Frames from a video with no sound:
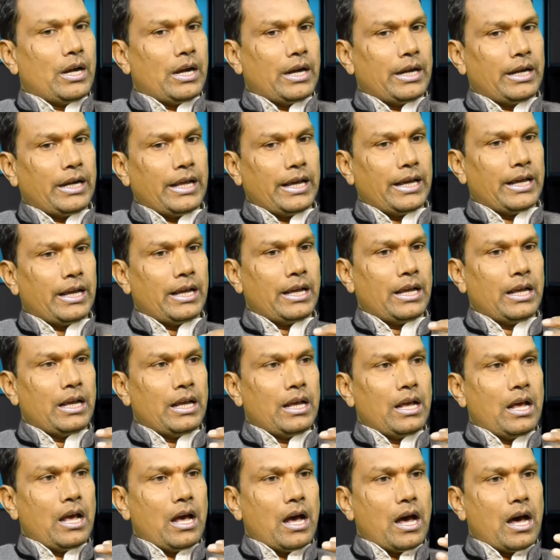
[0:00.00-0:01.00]
అంటే
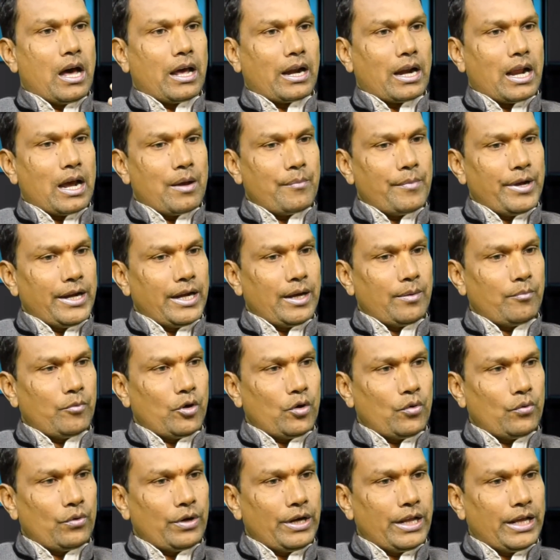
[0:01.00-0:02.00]
ఆ
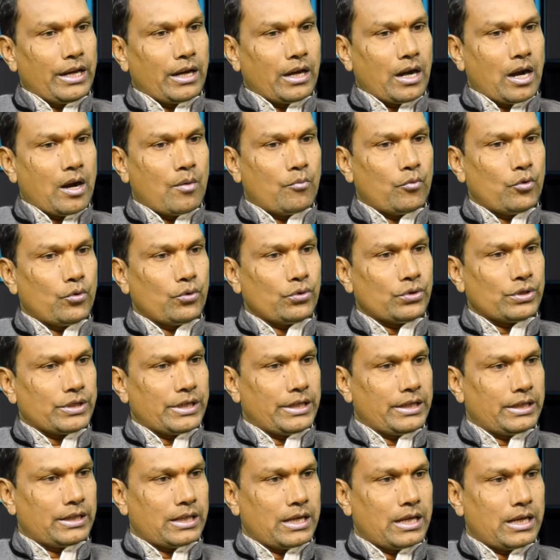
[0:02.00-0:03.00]
రామాయణంలో ఉండే రాముడు
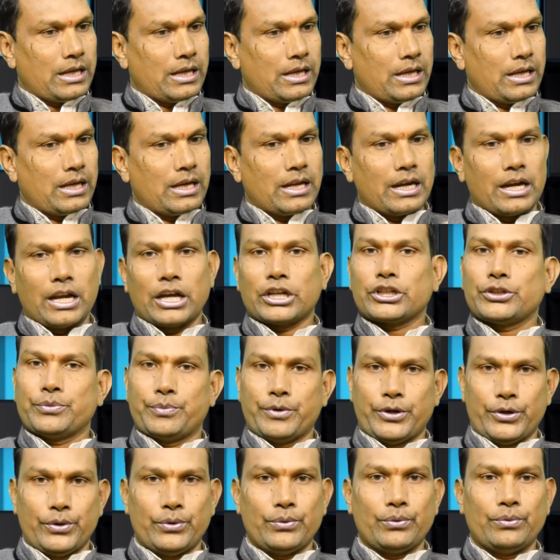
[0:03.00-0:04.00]
సీత
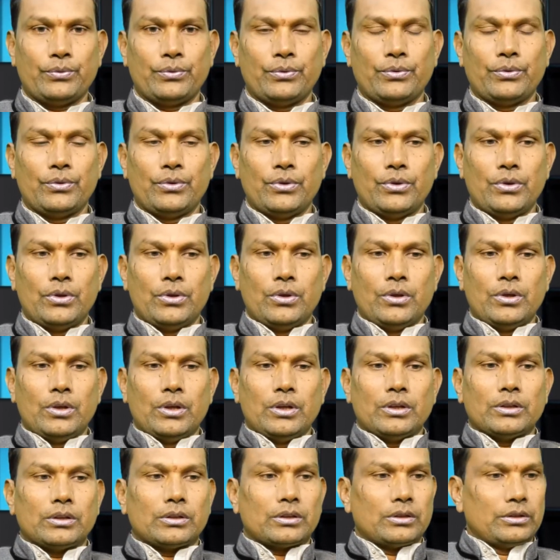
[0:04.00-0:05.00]
లక్ష్మణుడు
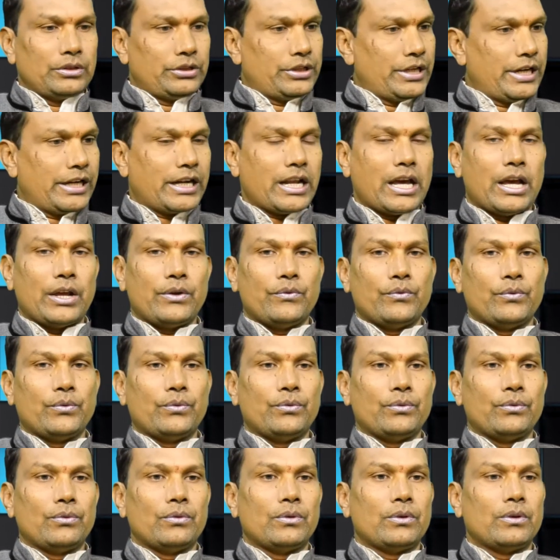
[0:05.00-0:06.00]
జటాయువు
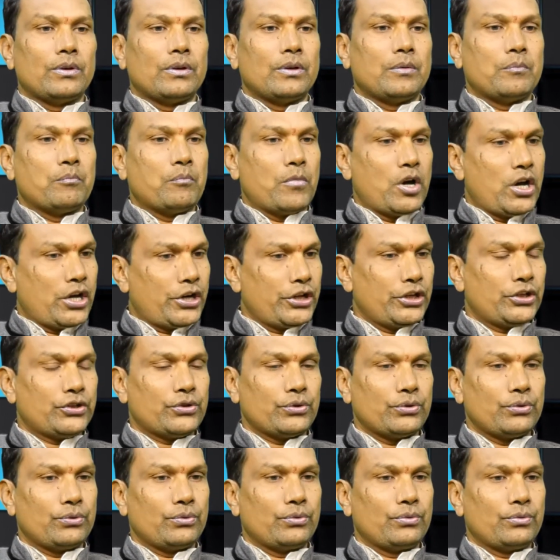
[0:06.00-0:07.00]

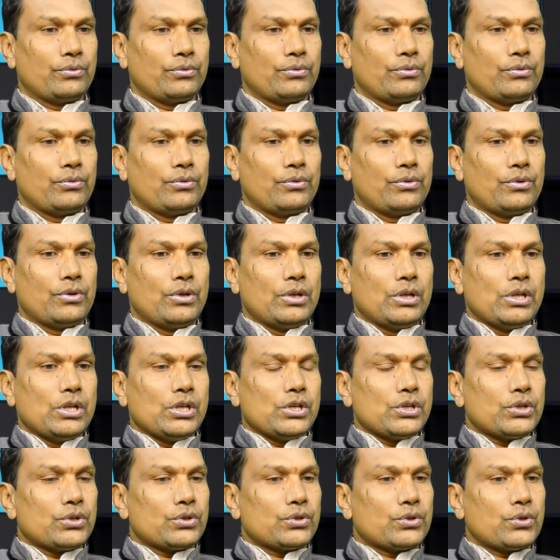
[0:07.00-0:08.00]
మారీచుడు
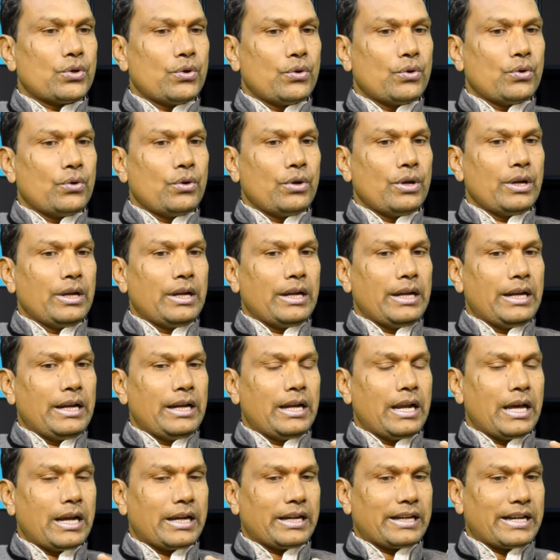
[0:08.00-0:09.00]
సో
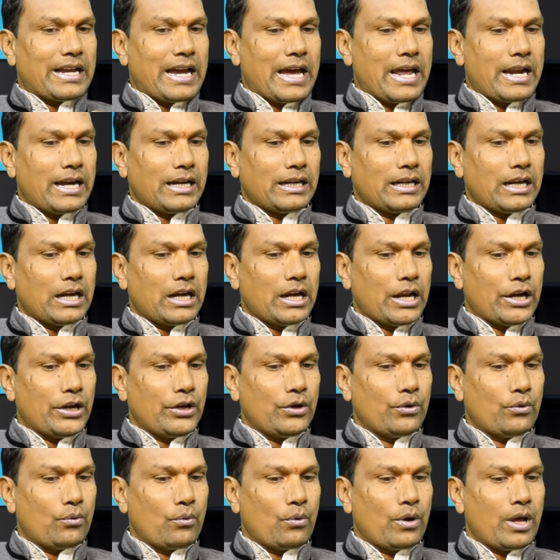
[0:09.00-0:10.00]
ఇలా
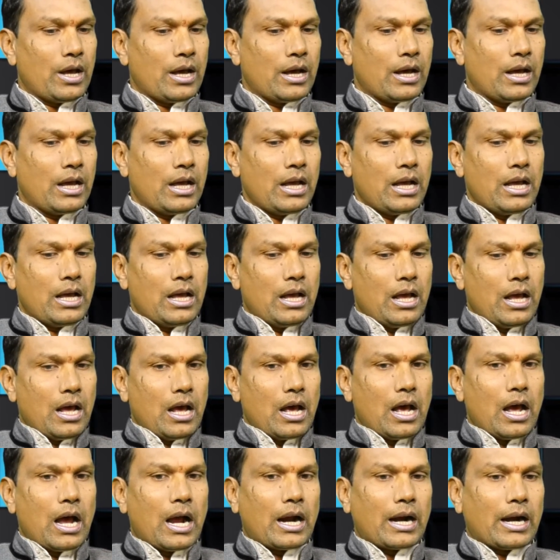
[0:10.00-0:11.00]
క్యారెక్టర్లన్నీ కూడా
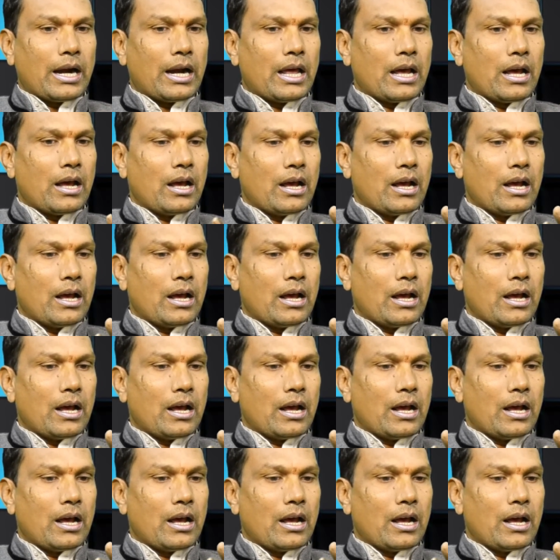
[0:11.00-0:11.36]
అక్కడ